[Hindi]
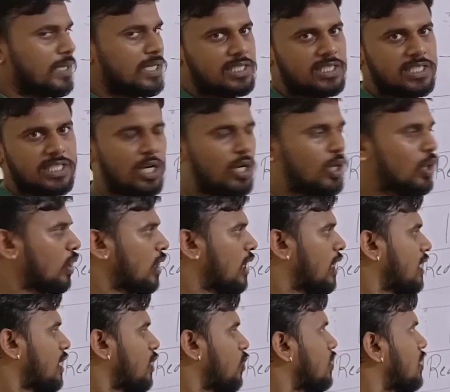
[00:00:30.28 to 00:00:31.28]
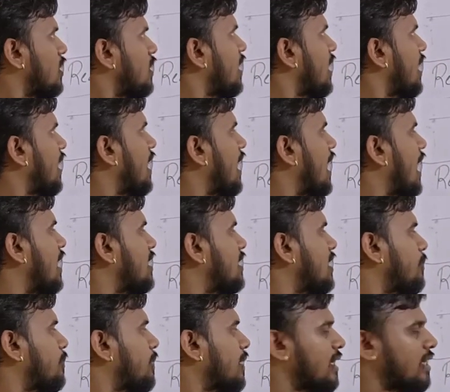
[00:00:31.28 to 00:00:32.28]
पेस्ट येलो कलर के होती है
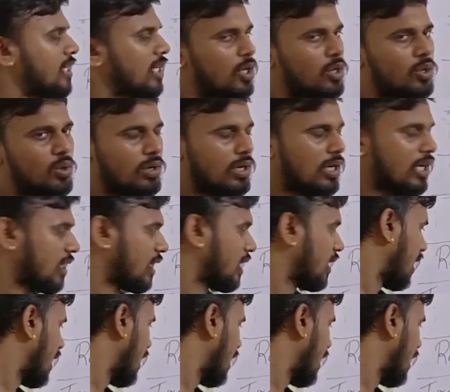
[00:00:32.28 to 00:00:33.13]
एसिड पर येलो कलर दे